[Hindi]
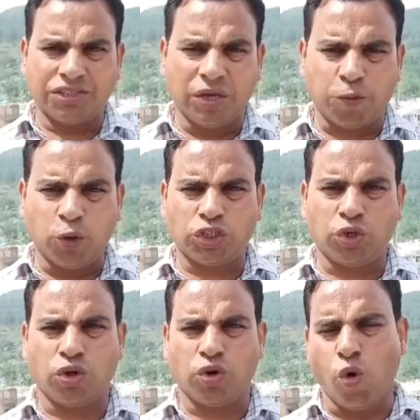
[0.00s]
सब
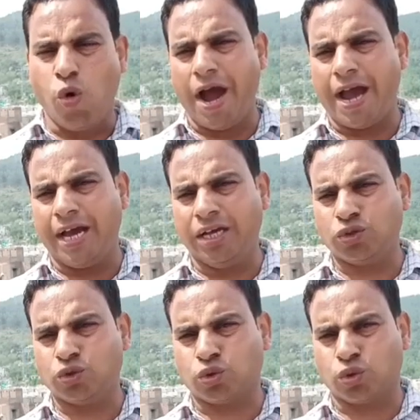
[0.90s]
कुछ हुआ है
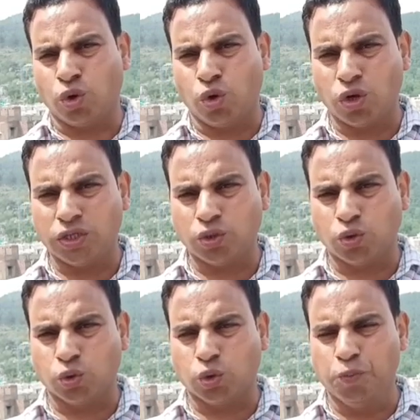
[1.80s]
तो जो
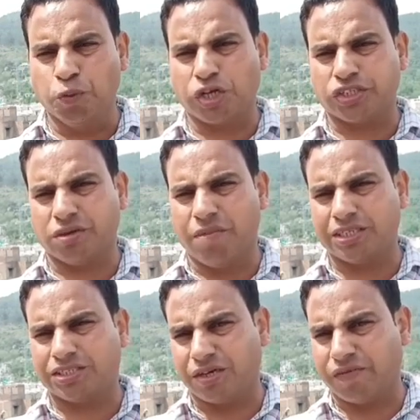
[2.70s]
उधमपुर के
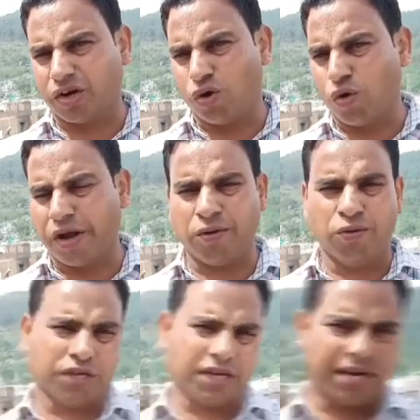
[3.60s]
समाज सेवक लोग हैं
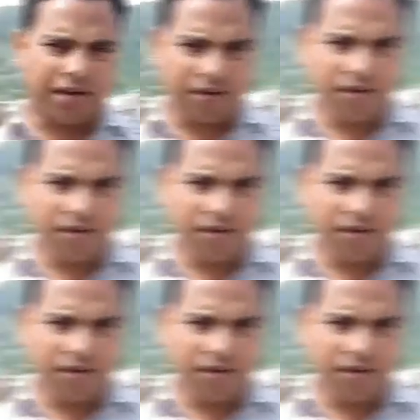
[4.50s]
उनके कारण